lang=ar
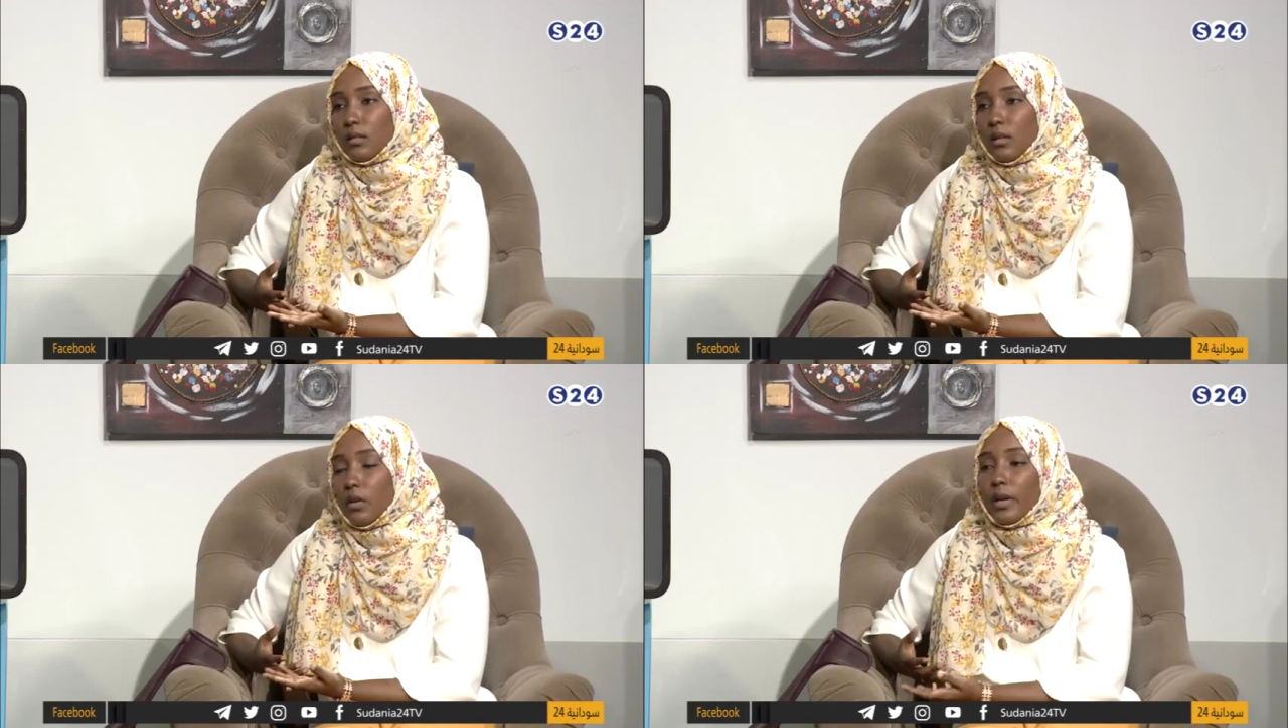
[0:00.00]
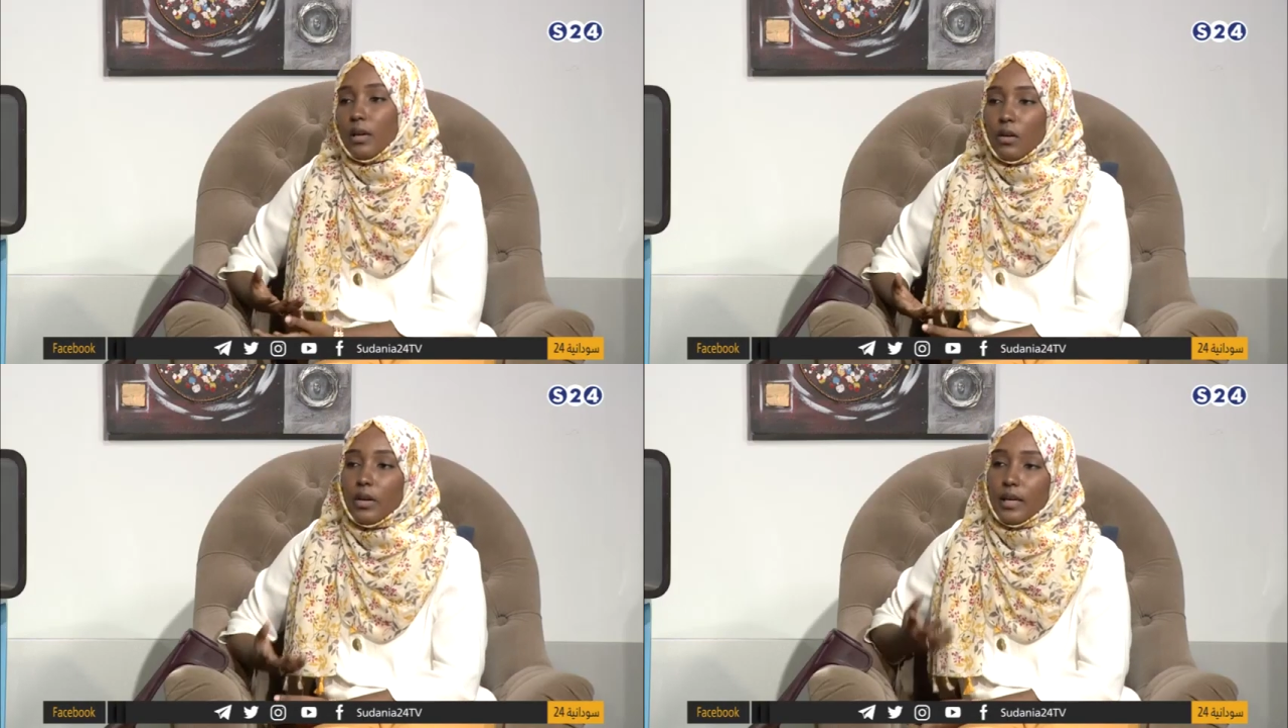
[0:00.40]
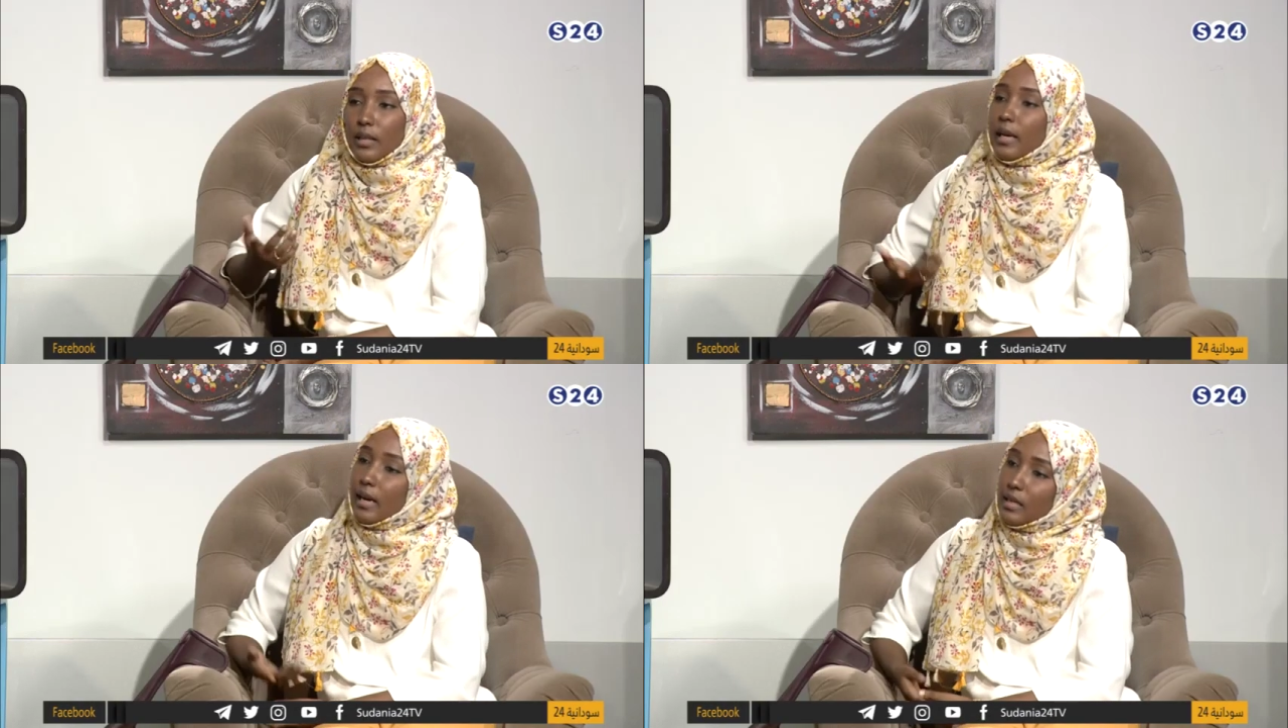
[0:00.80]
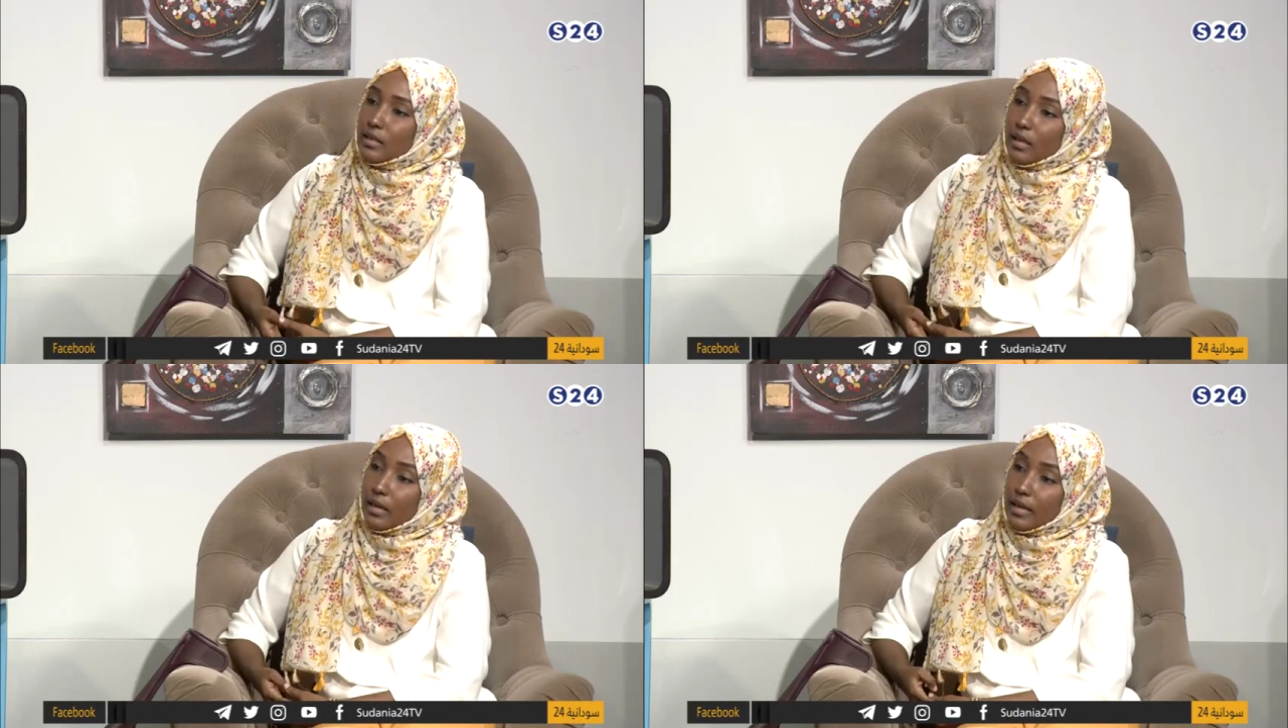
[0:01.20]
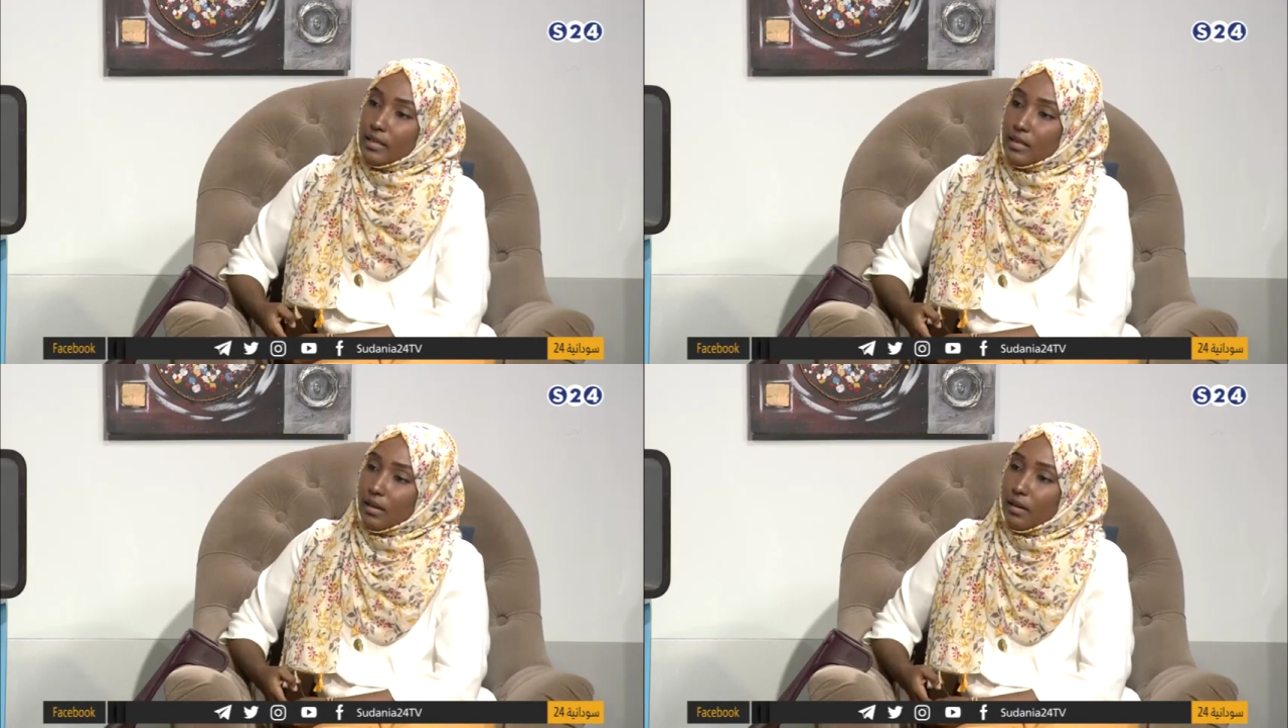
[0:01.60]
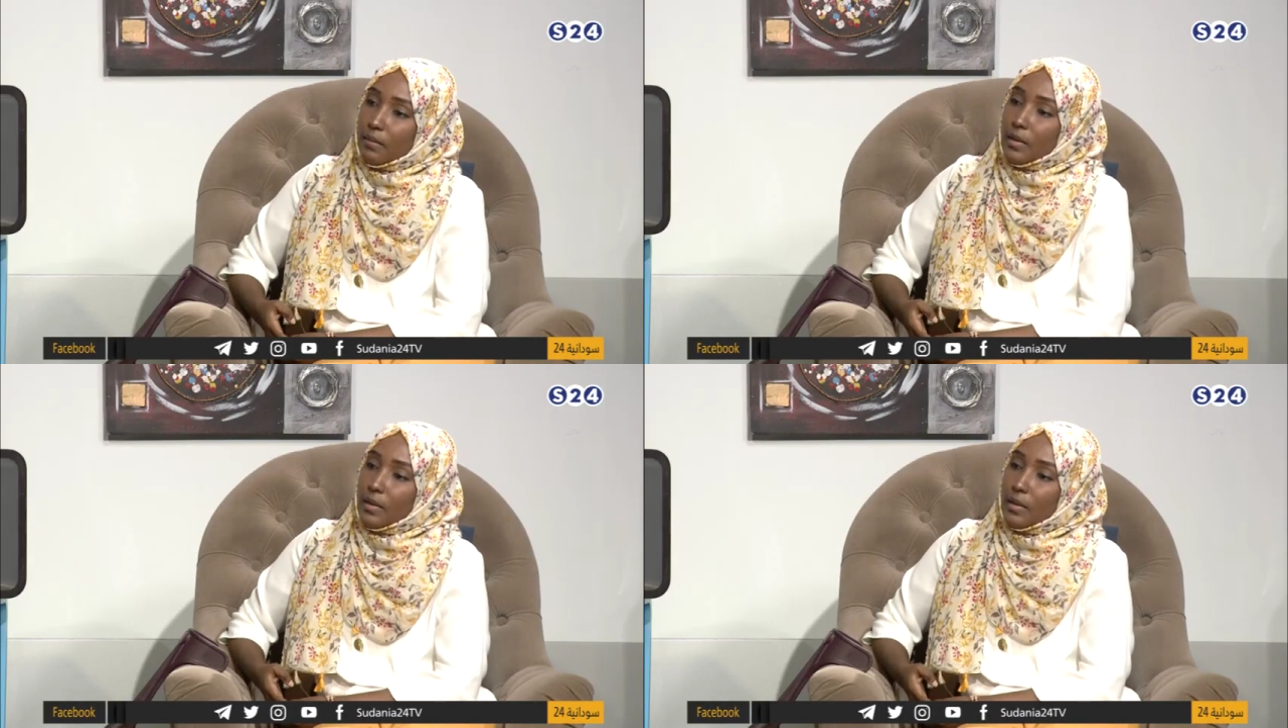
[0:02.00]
اوكي اوكي دي الحاجه اللي انا عايزاها